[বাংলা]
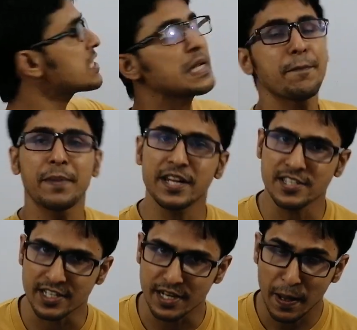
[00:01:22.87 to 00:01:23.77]
হচ্ছে
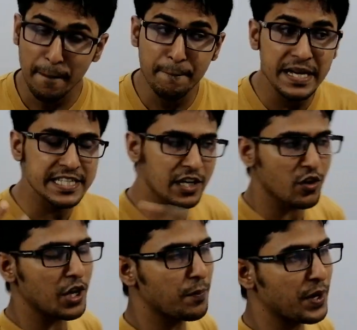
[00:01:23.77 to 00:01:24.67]
টেম্পারেচার মেজার
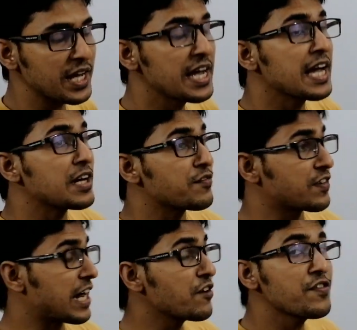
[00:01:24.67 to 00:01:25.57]
করার পরে
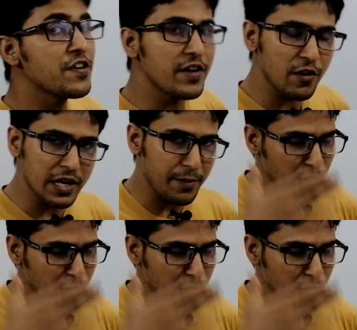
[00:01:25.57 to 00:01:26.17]
কারো ফিভার হলে